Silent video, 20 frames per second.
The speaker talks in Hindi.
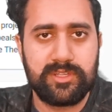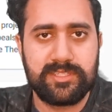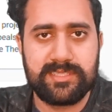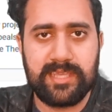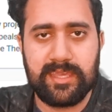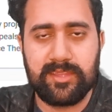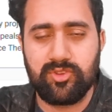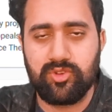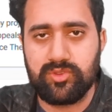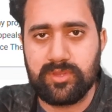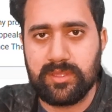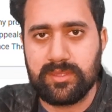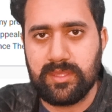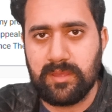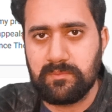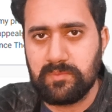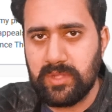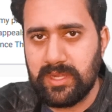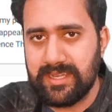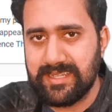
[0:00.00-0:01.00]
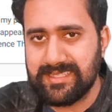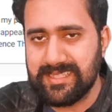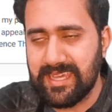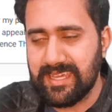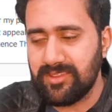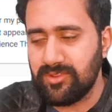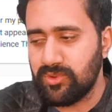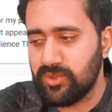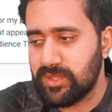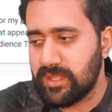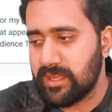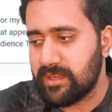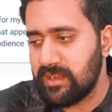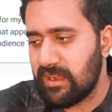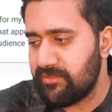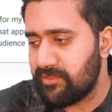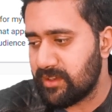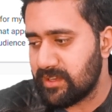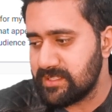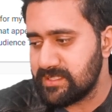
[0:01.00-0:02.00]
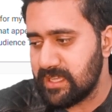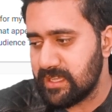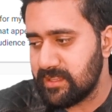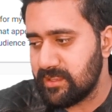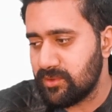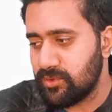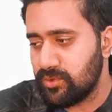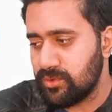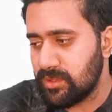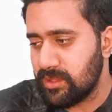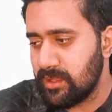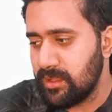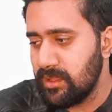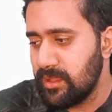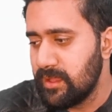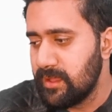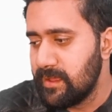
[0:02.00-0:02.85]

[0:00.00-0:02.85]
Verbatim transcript: डिज़ाइन होता है थंबनेल डिज़ाइन होता है ग्राफिक डिज़ाइनिंग होती है